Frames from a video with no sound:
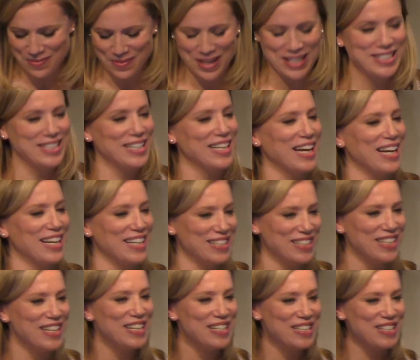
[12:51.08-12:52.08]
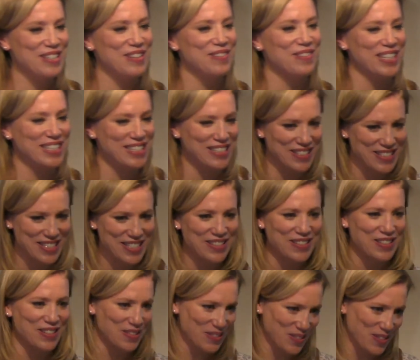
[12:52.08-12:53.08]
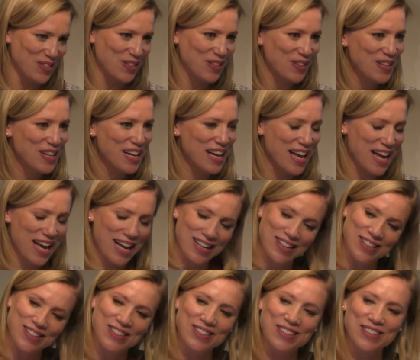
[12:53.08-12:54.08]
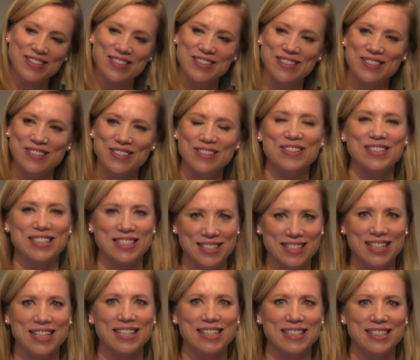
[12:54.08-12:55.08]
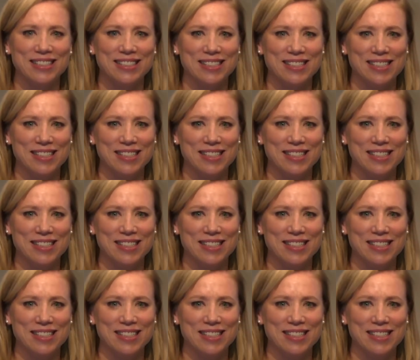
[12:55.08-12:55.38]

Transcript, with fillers: 間違いしますのでそのあのそうですね